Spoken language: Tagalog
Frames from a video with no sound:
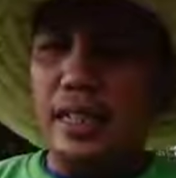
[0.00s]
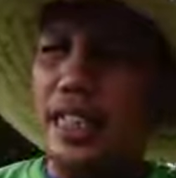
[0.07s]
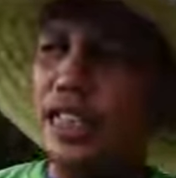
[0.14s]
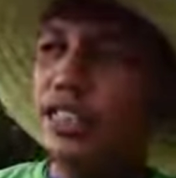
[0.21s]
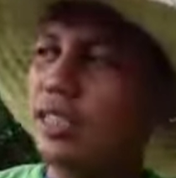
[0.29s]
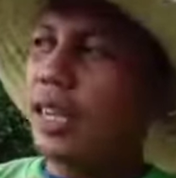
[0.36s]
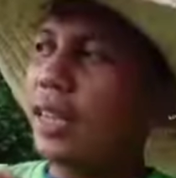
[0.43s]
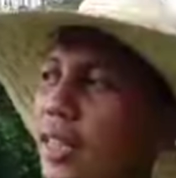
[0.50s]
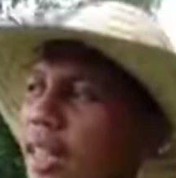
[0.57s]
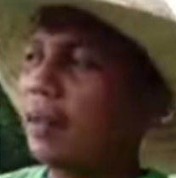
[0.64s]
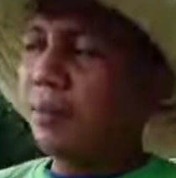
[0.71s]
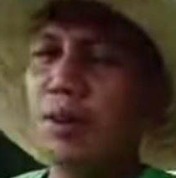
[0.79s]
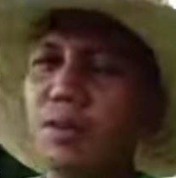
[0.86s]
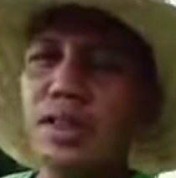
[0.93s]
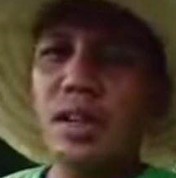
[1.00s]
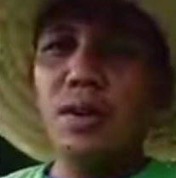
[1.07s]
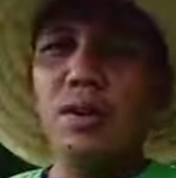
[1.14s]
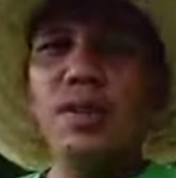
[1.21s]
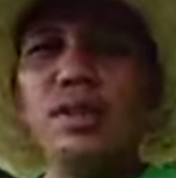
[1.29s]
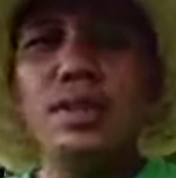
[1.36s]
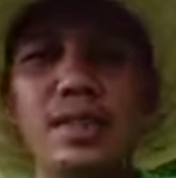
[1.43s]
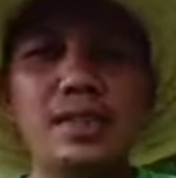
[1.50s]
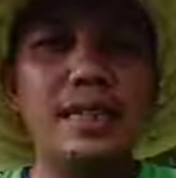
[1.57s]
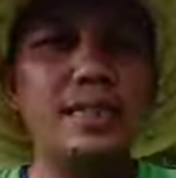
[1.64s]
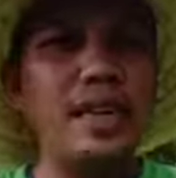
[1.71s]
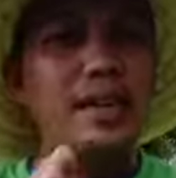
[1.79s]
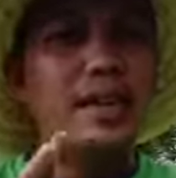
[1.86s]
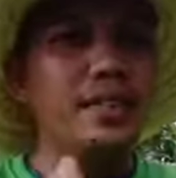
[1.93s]
dito sa tanim kong talong sa
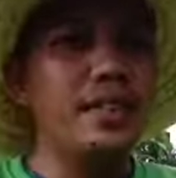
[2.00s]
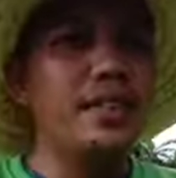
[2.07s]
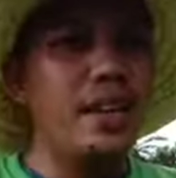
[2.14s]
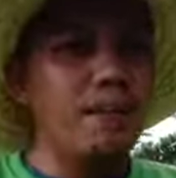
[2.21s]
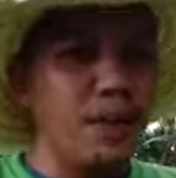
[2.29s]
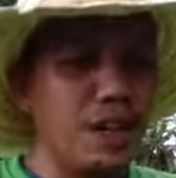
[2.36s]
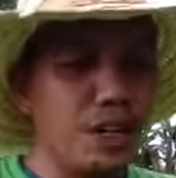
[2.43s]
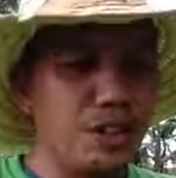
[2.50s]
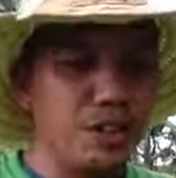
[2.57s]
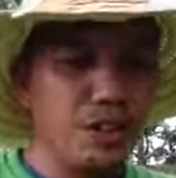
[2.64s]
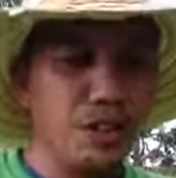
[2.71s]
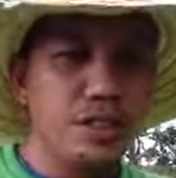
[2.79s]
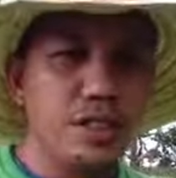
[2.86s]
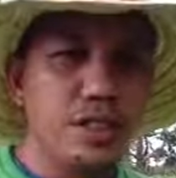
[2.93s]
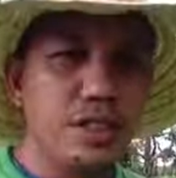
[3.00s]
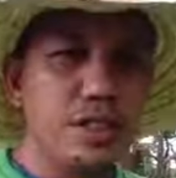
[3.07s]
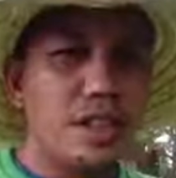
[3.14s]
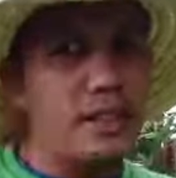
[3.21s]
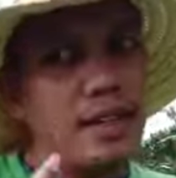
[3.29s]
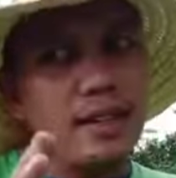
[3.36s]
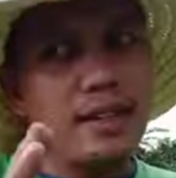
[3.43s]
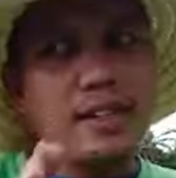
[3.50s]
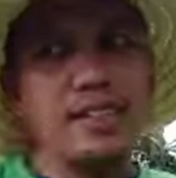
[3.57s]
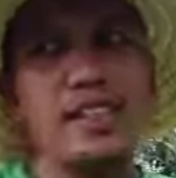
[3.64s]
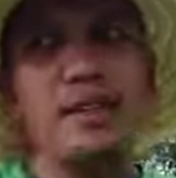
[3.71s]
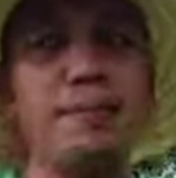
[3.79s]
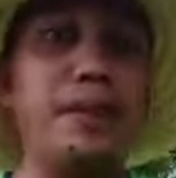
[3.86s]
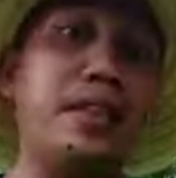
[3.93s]
seed dressing application. Sa seed
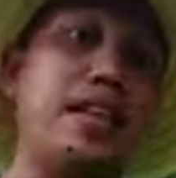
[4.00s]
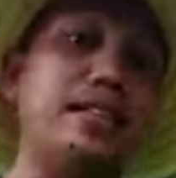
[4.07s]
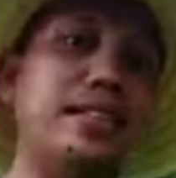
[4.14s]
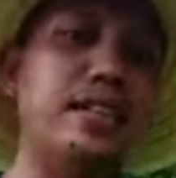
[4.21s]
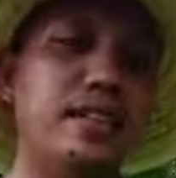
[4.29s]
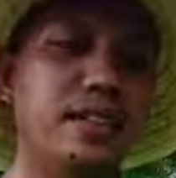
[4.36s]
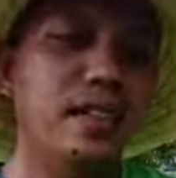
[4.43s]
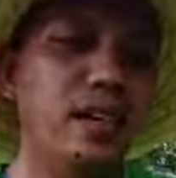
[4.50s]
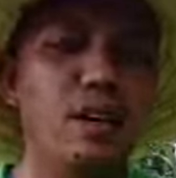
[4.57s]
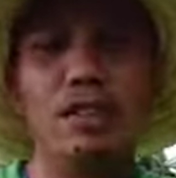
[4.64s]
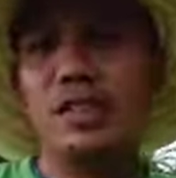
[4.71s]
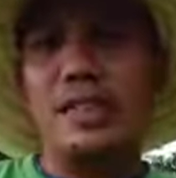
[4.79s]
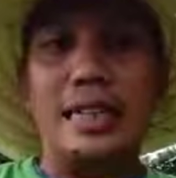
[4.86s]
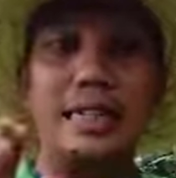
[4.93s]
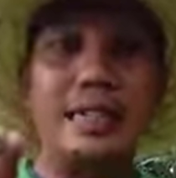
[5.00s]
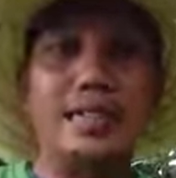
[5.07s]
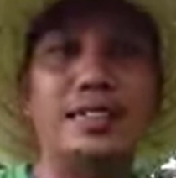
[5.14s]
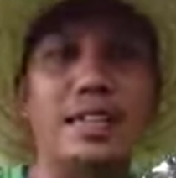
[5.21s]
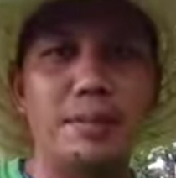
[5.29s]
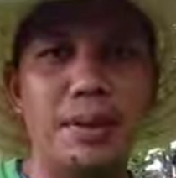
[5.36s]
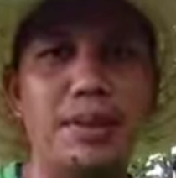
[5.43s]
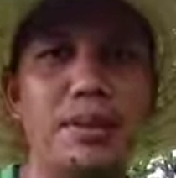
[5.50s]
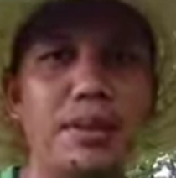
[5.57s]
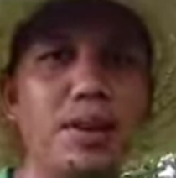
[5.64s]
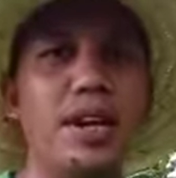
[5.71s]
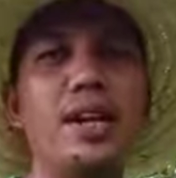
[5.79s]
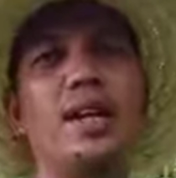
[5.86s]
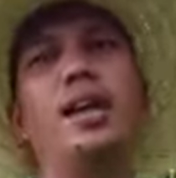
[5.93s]
dressing fertilizer or sa seed dressing method.
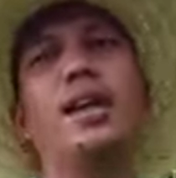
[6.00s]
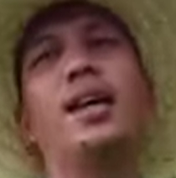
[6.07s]
Okay,